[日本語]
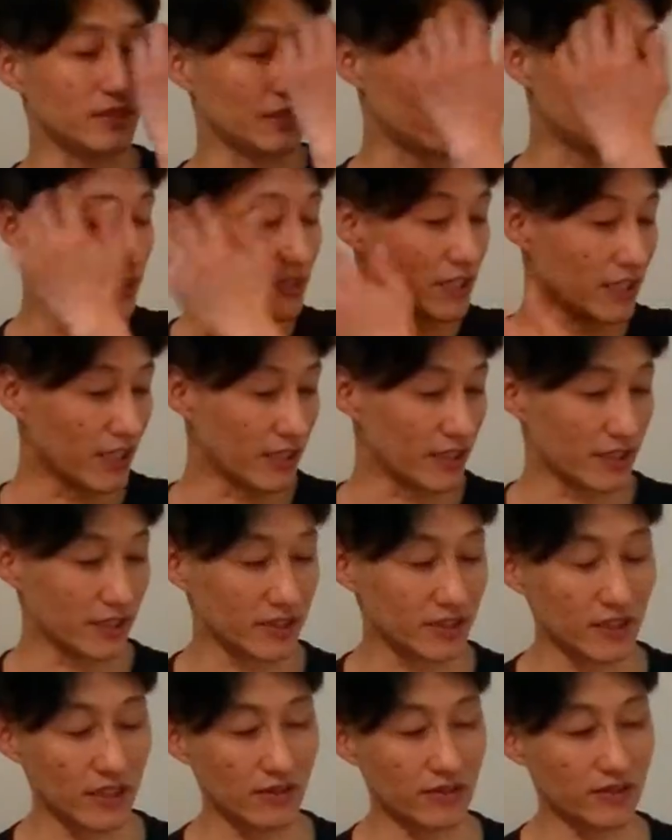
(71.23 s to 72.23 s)
にはしてないんで
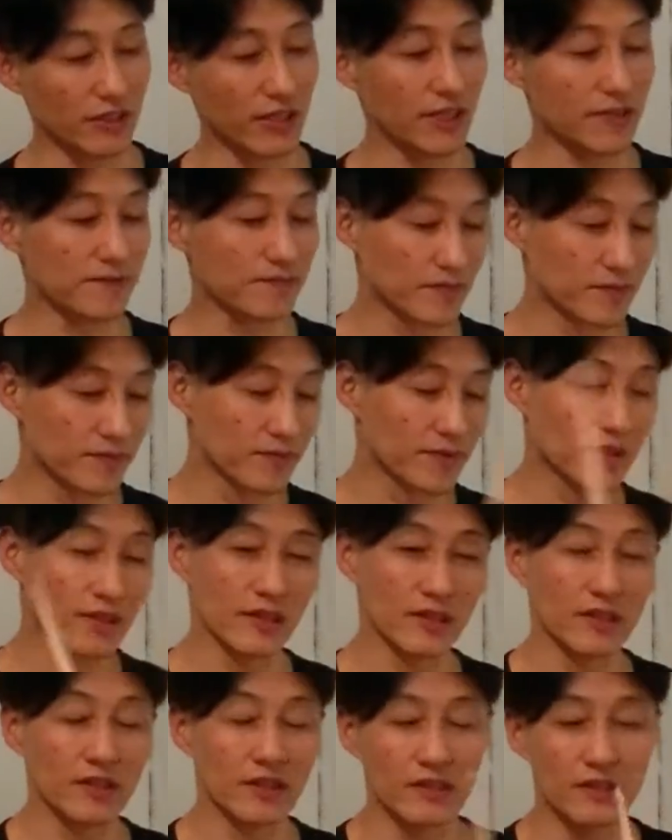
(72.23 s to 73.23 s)
すけどね。
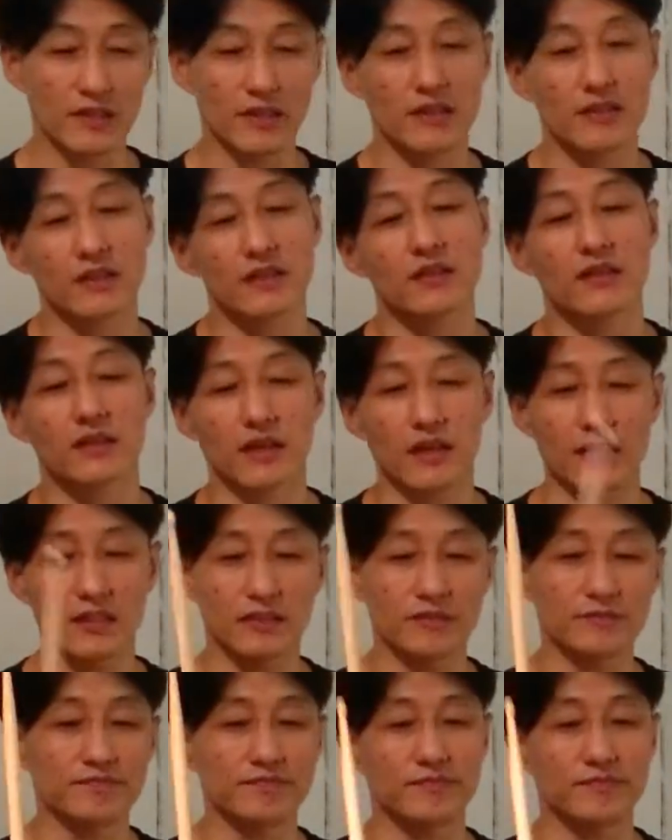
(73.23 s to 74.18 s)
はい、ハ